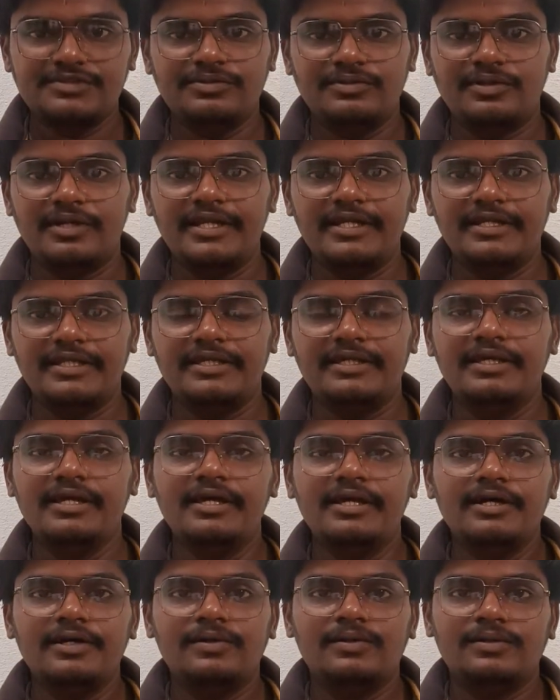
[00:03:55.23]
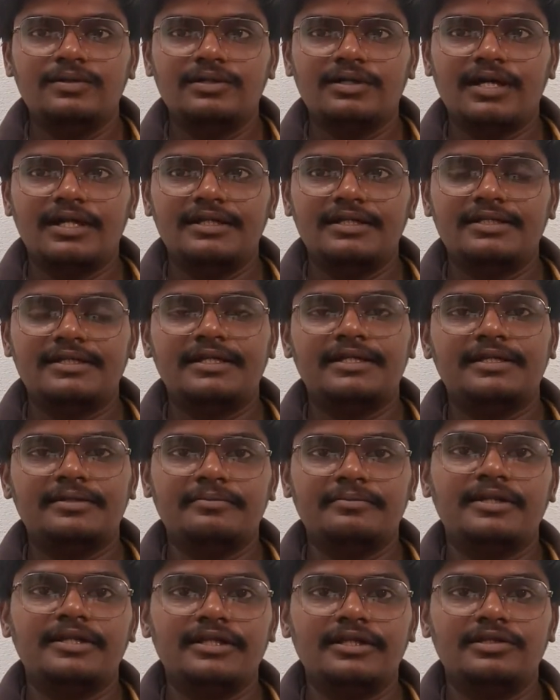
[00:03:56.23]
ஒரு ரைட்டிங் ஒரு கண்டென்ட்
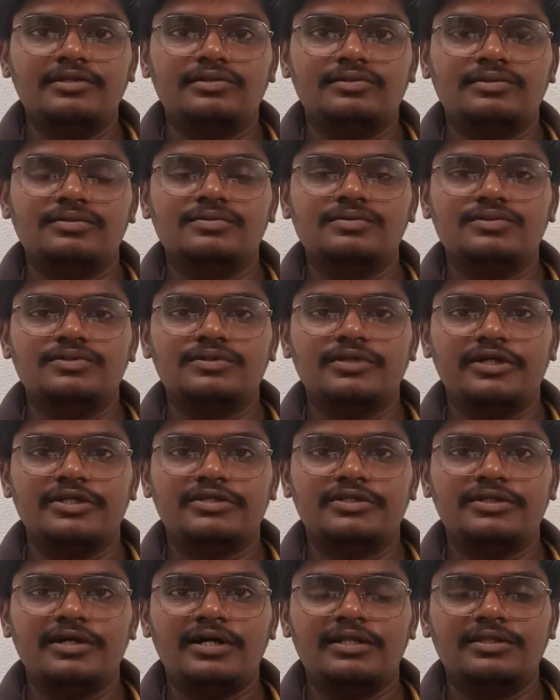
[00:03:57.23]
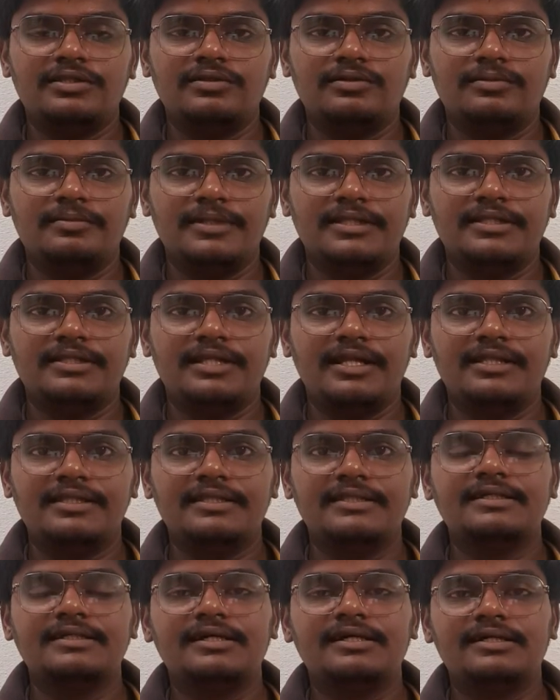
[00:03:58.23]
ரைட்டர் மாதிரி எழுதணும் ஸோ ஆக்சுவலாக அந்த ஒரு மெத்தட்
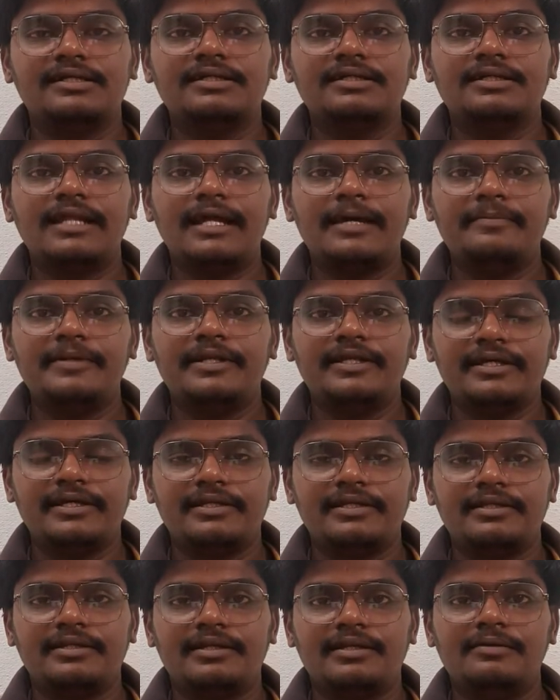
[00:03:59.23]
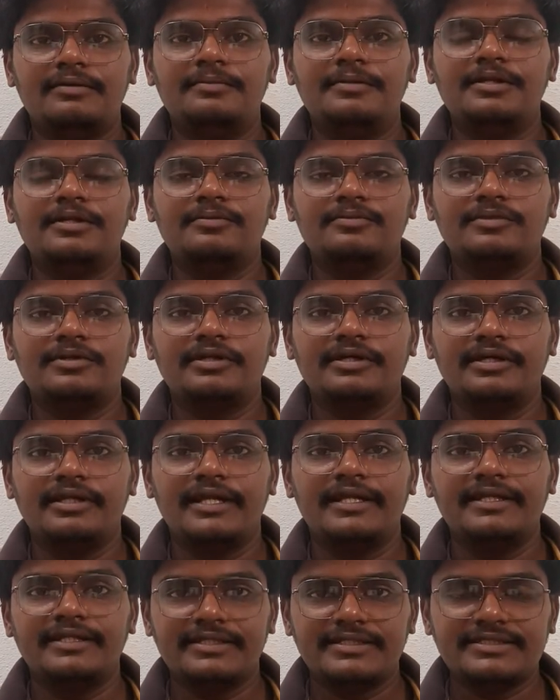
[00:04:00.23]
அது எதுக்காகனா கிராமட்டிக் கரர் இல்லாமல் நம்மளுடைய
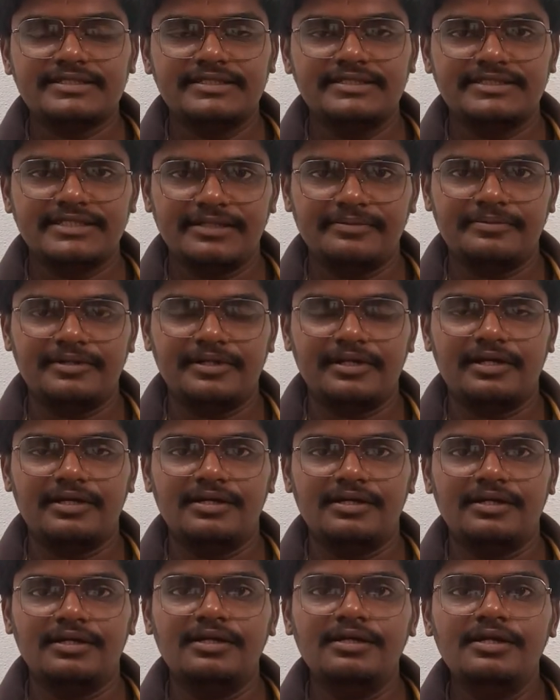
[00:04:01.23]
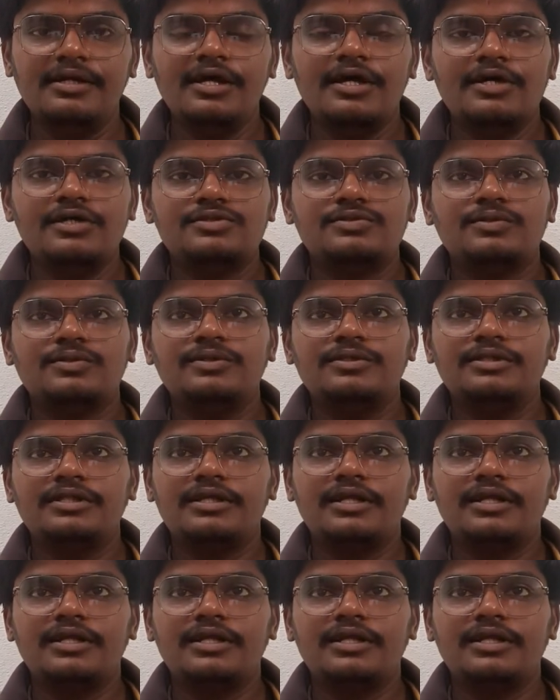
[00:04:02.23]
ரைட்டிங் ஸ்கில் செக் பண்ணுறதுக்காக ஸோ இந்த